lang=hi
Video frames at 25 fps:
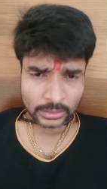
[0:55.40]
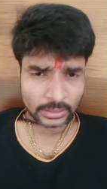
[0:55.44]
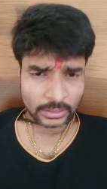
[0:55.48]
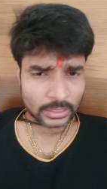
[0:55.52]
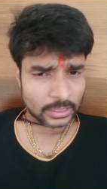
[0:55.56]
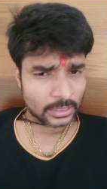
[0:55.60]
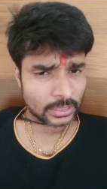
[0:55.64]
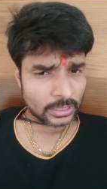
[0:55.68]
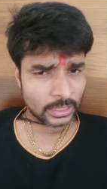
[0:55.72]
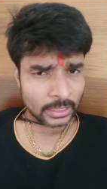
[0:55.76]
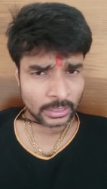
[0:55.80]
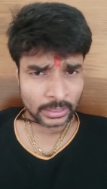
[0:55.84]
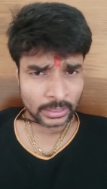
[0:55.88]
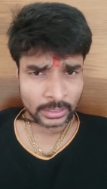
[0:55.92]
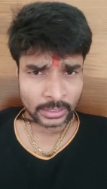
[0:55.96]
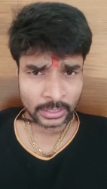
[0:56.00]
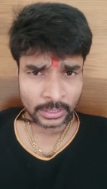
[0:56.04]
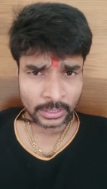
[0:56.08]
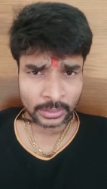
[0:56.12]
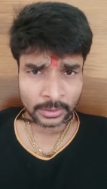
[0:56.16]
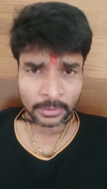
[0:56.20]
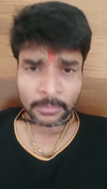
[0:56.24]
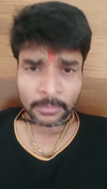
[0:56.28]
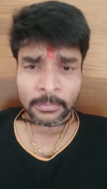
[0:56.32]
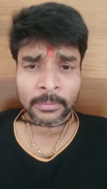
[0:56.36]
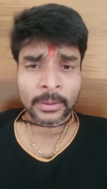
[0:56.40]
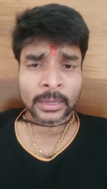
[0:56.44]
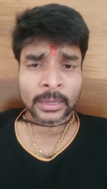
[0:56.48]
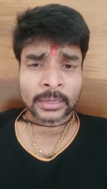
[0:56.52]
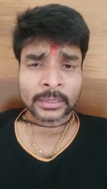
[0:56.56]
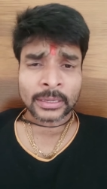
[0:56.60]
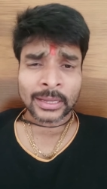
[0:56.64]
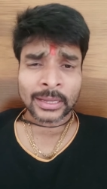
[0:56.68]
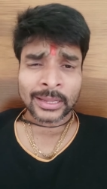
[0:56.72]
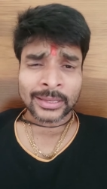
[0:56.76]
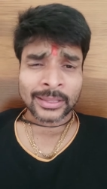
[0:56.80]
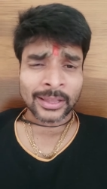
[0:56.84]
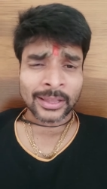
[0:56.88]
कि दिल
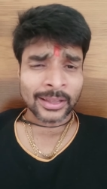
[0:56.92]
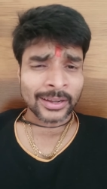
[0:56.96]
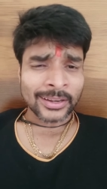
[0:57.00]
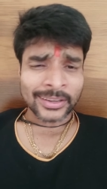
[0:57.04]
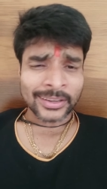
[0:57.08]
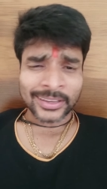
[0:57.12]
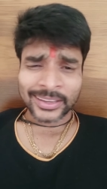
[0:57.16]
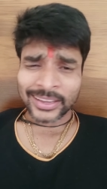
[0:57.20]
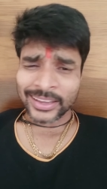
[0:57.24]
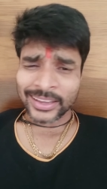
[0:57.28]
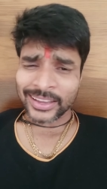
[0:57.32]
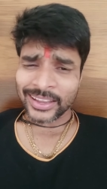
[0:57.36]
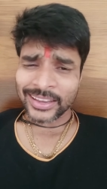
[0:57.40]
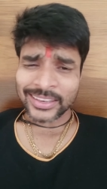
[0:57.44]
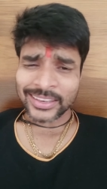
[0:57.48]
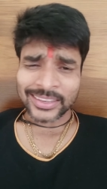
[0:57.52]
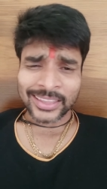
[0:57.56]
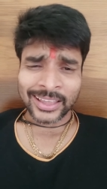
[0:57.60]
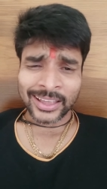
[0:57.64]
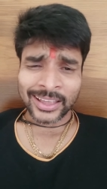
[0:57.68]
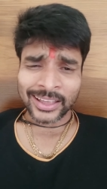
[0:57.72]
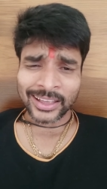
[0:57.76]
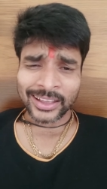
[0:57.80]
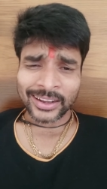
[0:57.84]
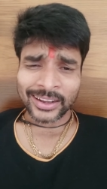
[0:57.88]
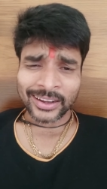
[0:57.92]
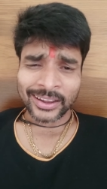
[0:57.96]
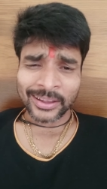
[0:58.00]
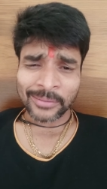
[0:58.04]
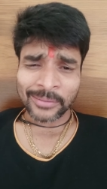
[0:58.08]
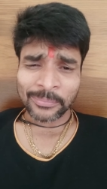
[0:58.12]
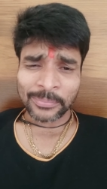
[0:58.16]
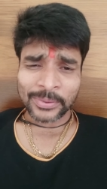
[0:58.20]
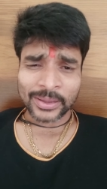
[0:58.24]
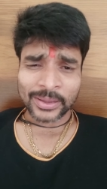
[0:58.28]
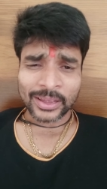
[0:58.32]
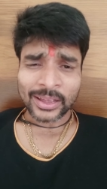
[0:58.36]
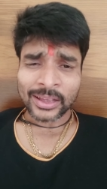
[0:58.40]
दीवाना धर के तहरा
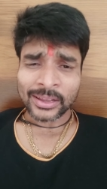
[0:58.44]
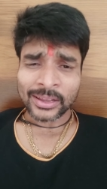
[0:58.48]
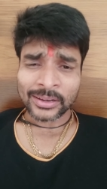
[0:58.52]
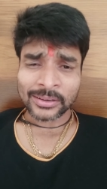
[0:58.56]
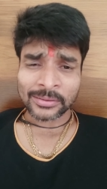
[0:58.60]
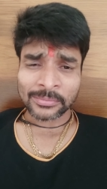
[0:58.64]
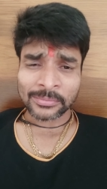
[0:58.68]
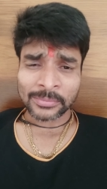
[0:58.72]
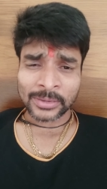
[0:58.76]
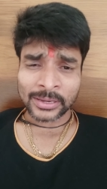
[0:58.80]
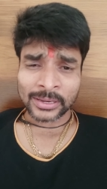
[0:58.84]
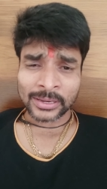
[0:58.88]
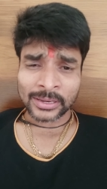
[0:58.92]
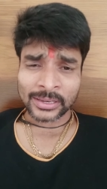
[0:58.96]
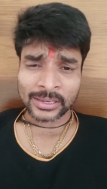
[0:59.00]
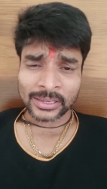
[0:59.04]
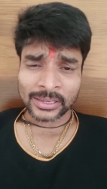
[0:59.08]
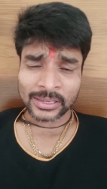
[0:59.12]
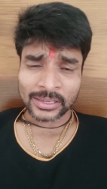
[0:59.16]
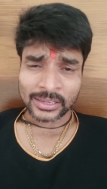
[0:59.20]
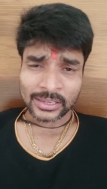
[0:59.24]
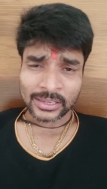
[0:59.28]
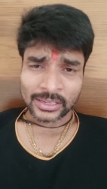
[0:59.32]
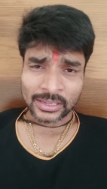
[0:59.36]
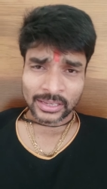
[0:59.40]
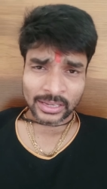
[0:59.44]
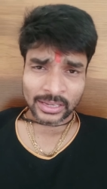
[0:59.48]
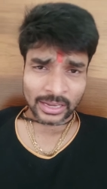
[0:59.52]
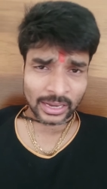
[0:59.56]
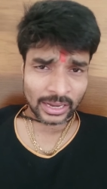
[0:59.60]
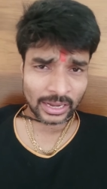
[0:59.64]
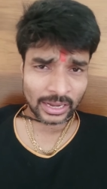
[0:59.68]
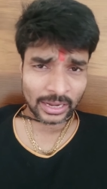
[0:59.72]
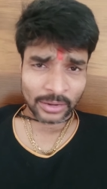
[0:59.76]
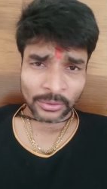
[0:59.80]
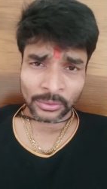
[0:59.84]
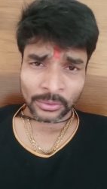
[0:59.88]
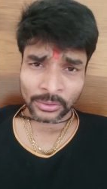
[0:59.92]
प्यार में
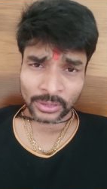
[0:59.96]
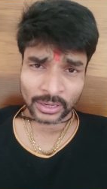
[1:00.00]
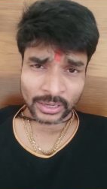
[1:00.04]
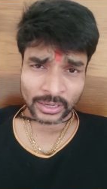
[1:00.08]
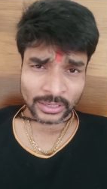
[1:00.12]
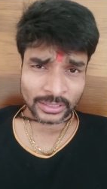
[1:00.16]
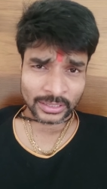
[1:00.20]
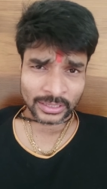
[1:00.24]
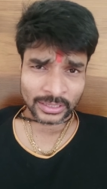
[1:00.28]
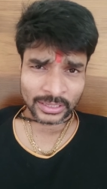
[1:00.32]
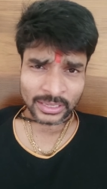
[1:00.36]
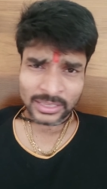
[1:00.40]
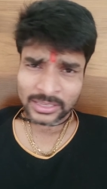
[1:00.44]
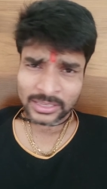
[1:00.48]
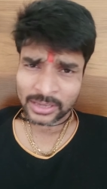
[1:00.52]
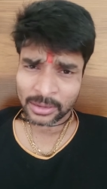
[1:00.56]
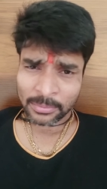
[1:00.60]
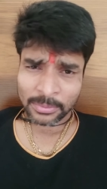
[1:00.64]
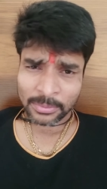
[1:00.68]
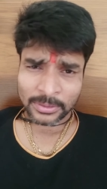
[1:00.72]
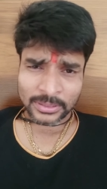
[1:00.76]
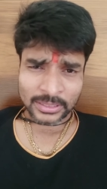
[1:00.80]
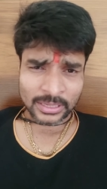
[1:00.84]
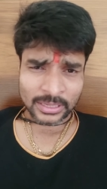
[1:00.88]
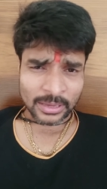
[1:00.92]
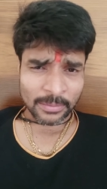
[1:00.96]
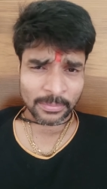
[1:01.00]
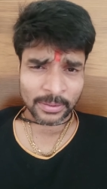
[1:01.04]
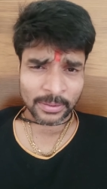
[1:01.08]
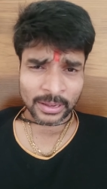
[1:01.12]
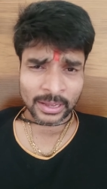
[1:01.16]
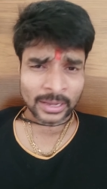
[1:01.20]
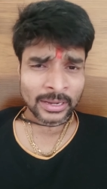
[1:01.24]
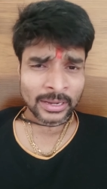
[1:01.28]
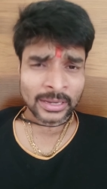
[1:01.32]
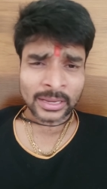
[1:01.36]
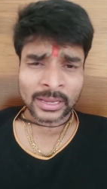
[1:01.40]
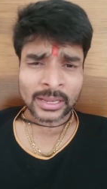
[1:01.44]
और हनी जब से
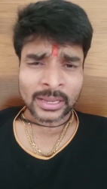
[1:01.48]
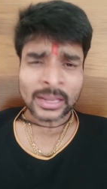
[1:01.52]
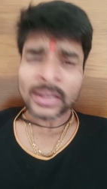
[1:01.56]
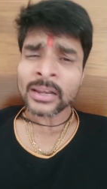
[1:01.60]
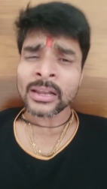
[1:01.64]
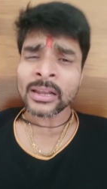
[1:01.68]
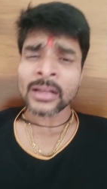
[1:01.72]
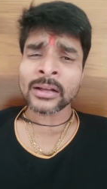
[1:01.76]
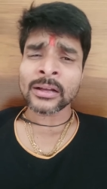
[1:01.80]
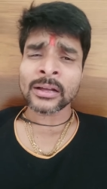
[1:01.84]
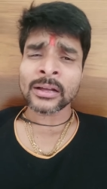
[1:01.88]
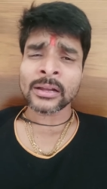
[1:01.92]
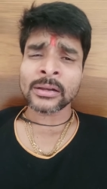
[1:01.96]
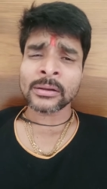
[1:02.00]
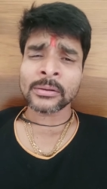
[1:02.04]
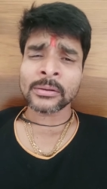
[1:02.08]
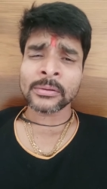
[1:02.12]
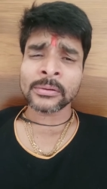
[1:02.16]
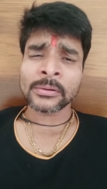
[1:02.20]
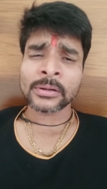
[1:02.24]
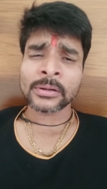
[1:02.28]
बांधे लगल